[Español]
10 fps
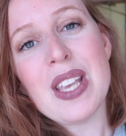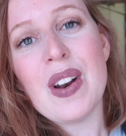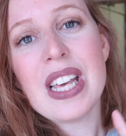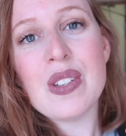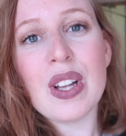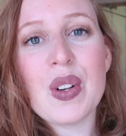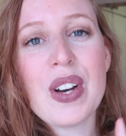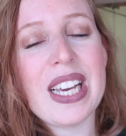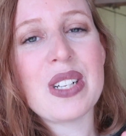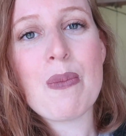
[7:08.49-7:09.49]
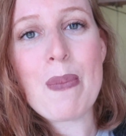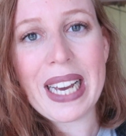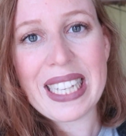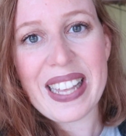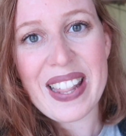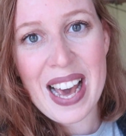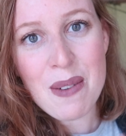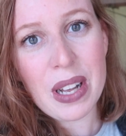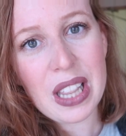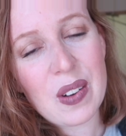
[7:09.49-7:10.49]
yo le he dicho a Tony que es un paquete de
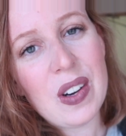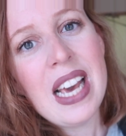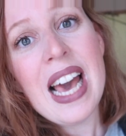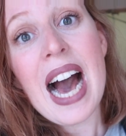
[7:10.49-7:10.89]
Amazon,